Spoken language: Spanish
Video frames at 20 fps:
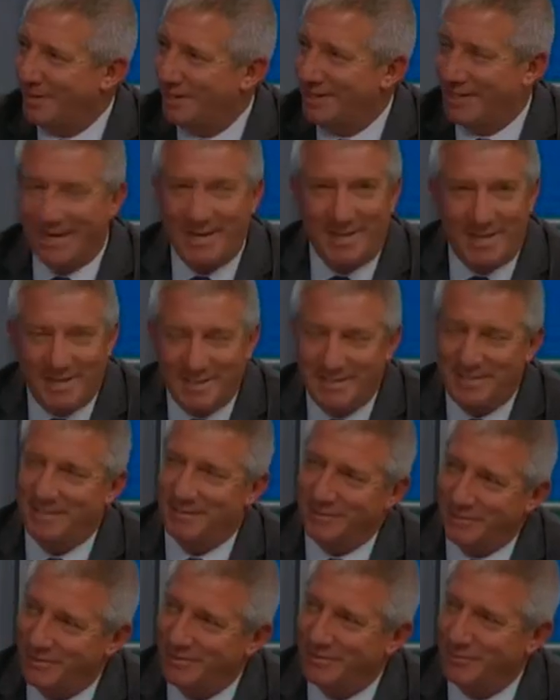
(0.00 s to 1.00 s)
Bienvenido,
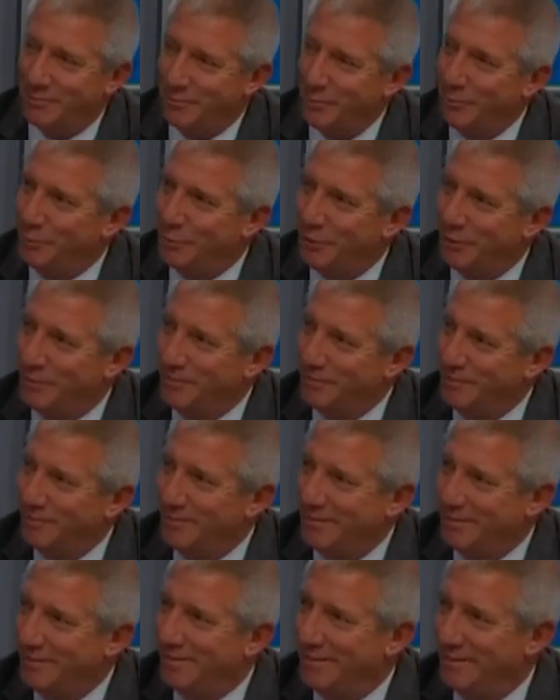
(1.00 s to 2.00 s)
Buenas tardes. José
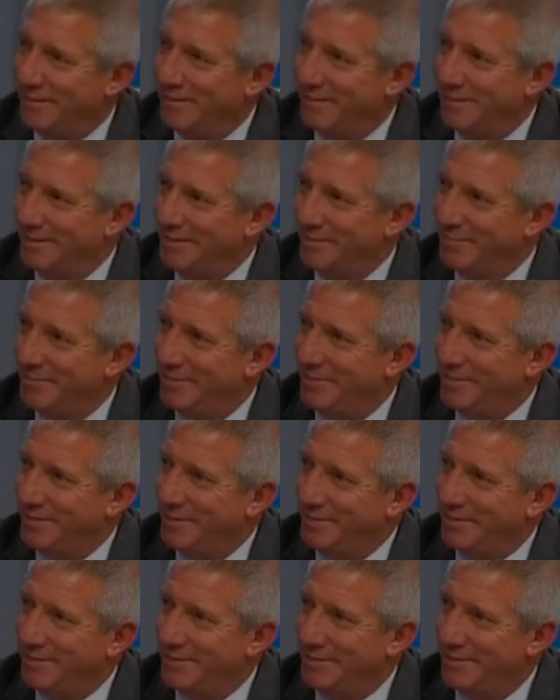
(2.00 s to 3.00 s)
Luis. Bueno,
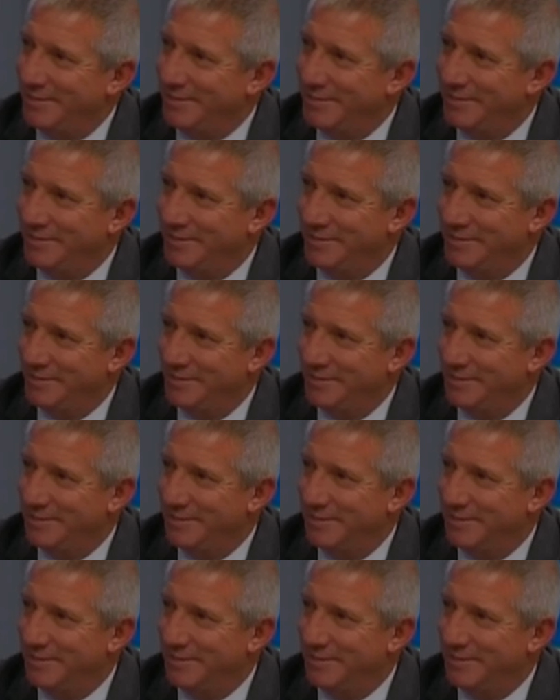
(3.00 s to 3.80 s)
eh, hemos